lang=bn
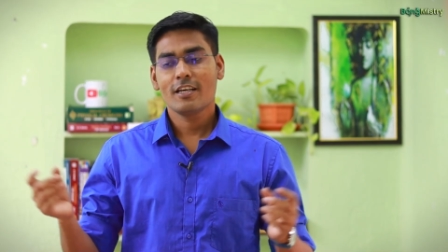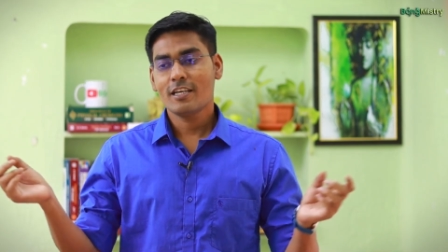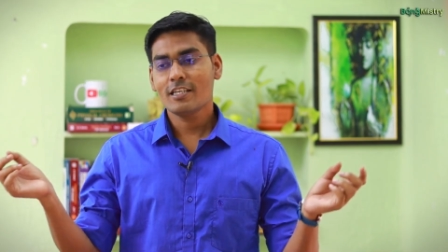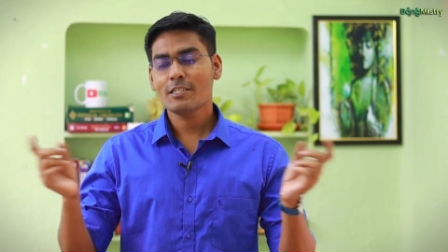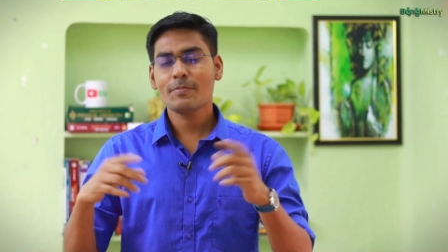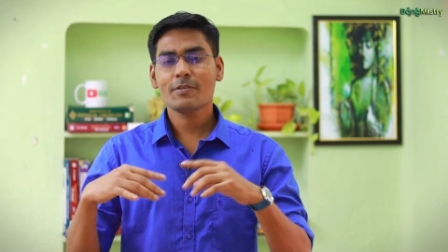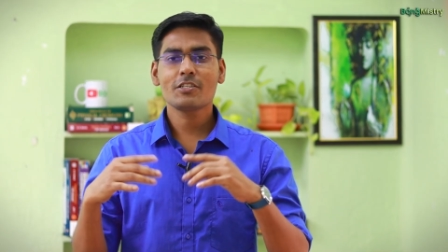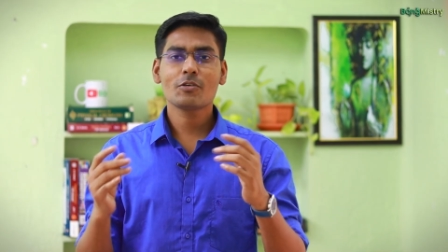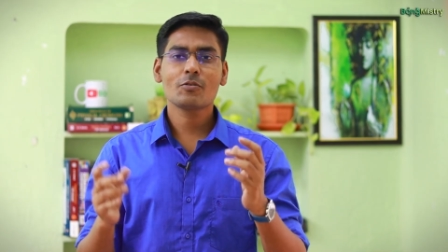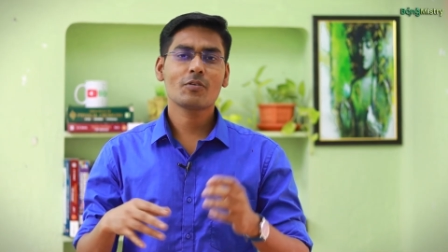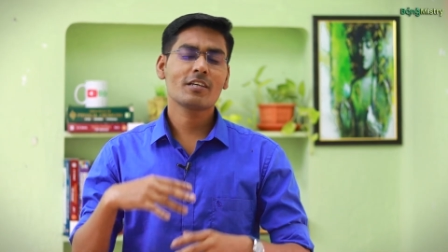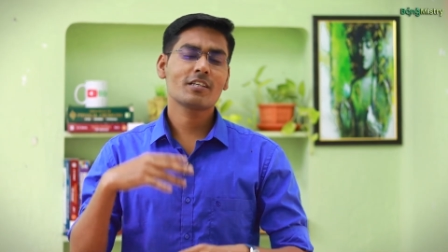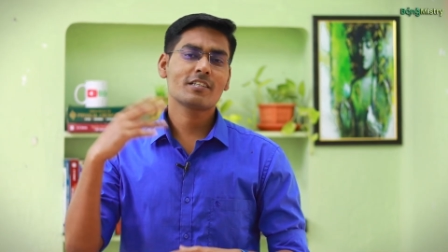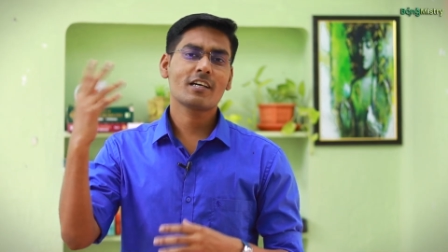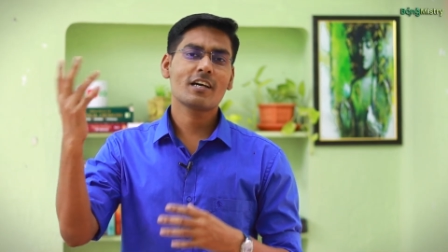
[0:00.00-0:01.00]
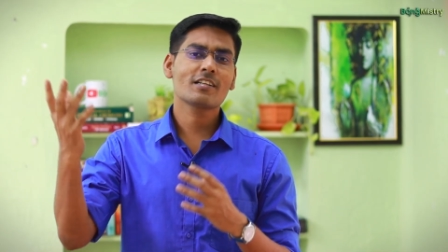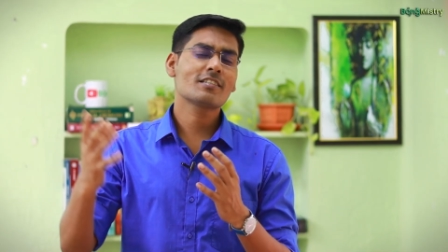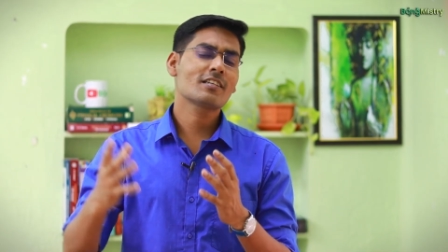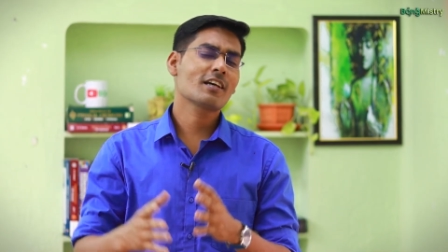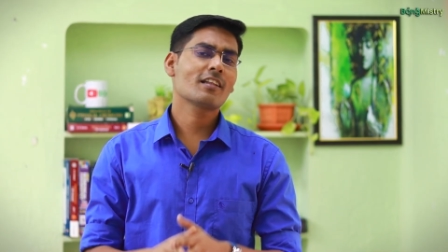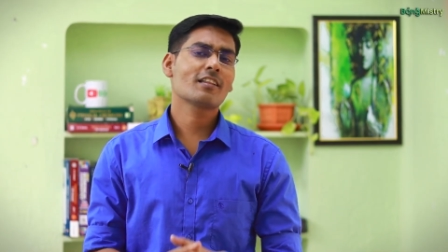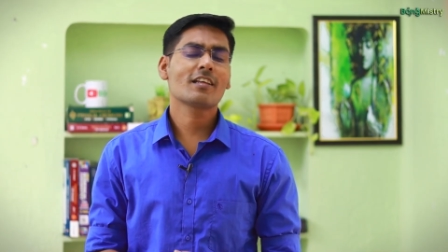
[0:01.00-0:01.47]
হিজিবিজি করে যেখান
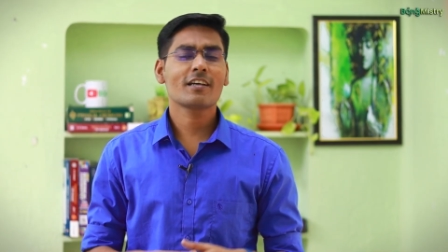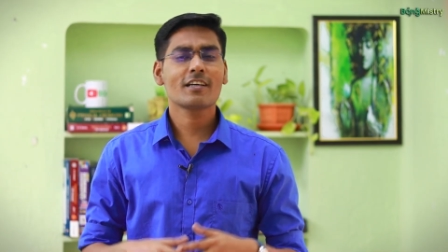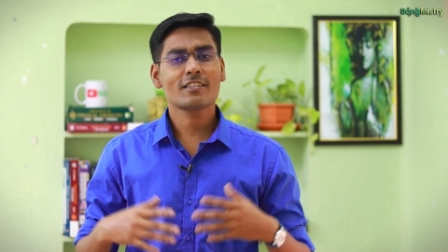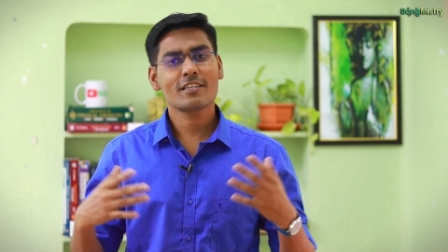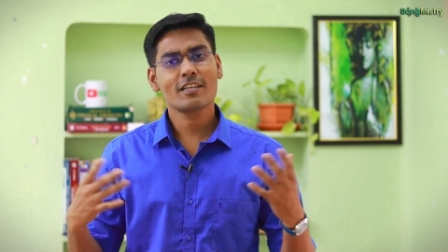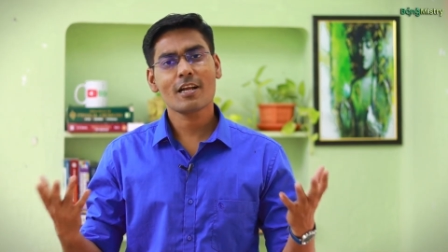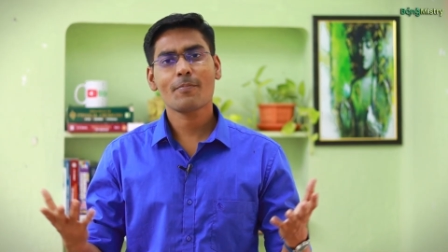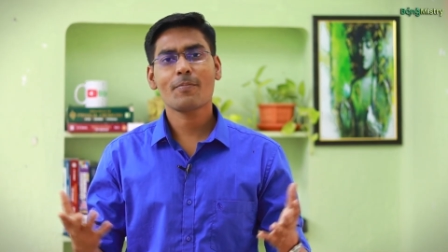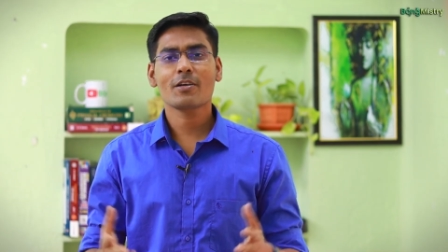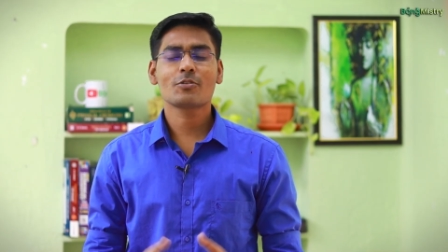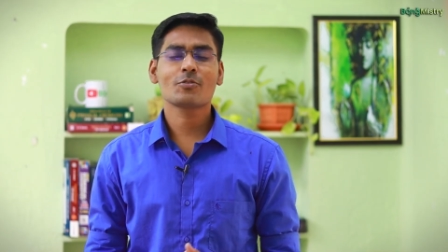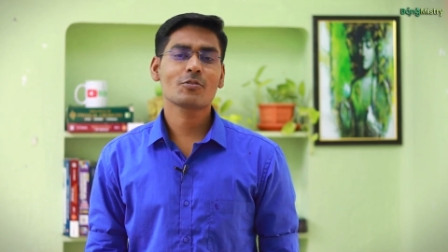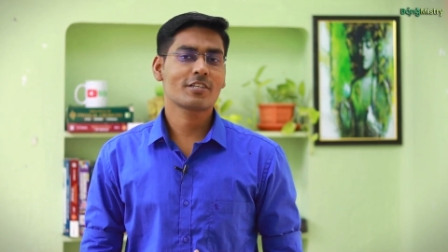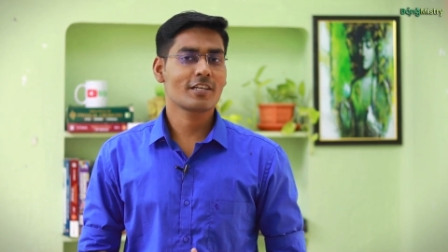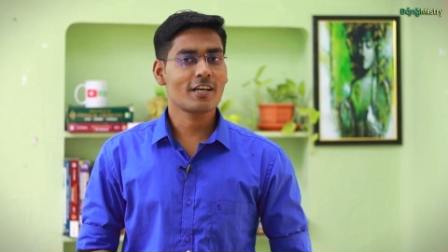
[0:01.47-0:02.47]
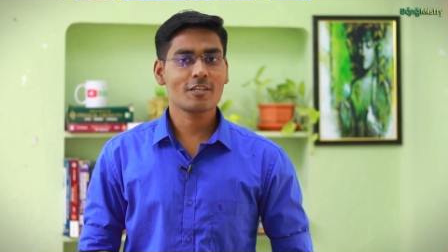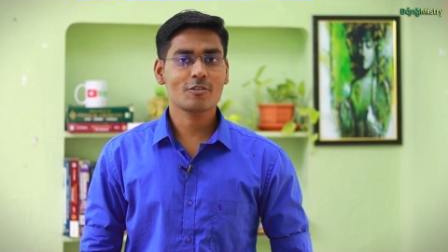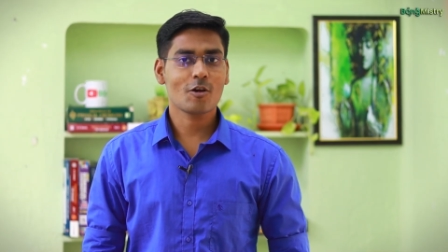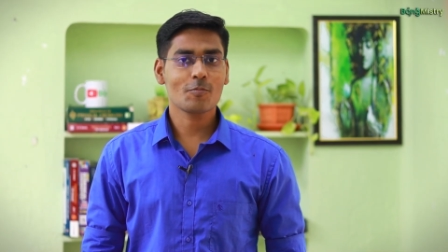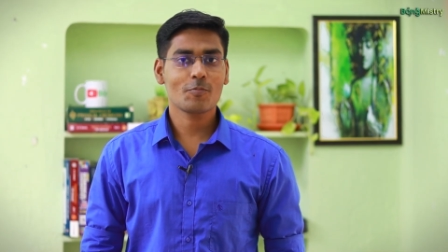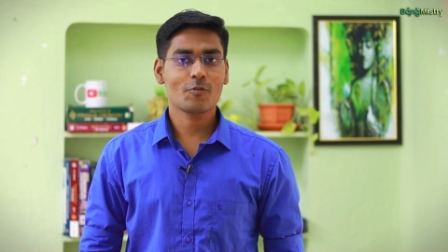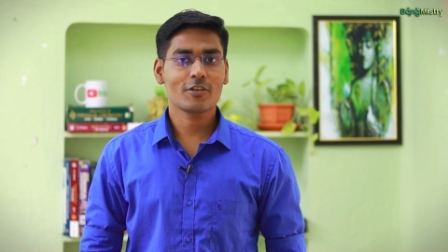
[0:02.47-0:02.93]
সেখান থেকে যেটা পাচ্ছ সেটাই
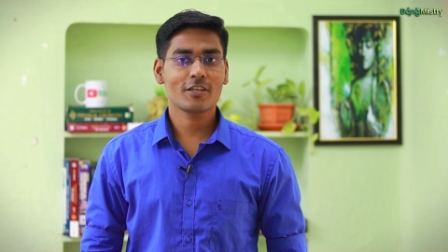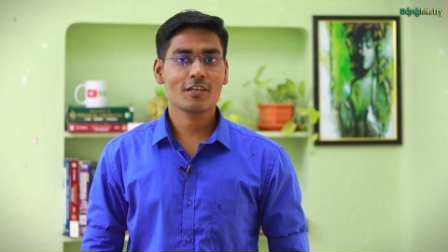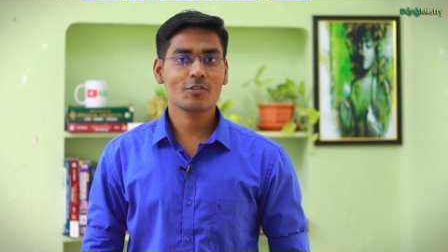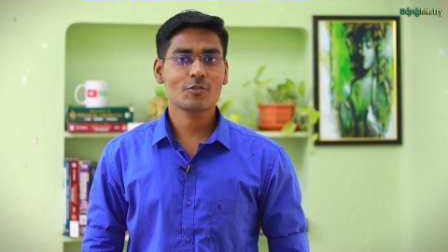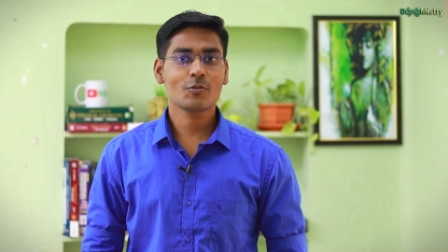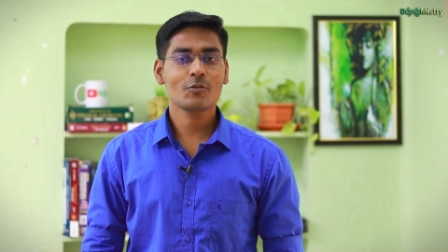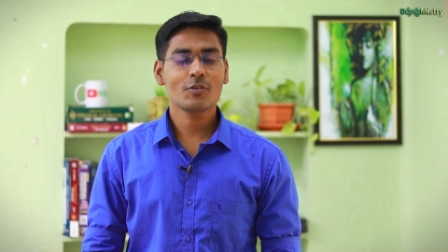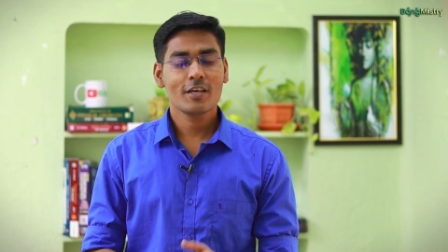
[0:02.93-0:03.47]
সলভ করে যাচ্ছ